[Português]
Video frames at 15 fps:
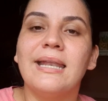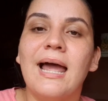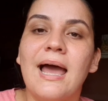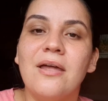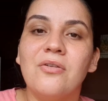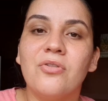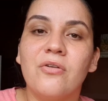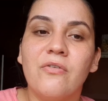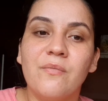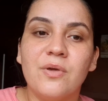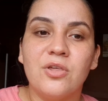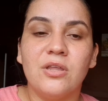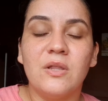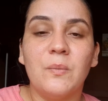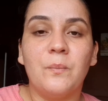na área eu só vou
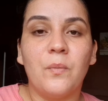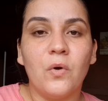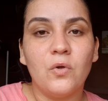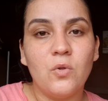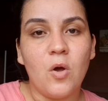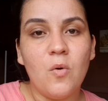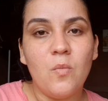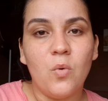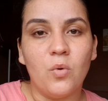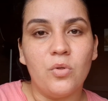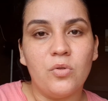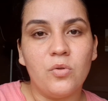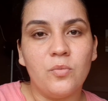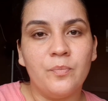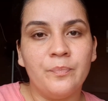mexer depois do
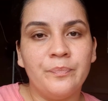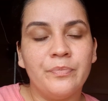almoço.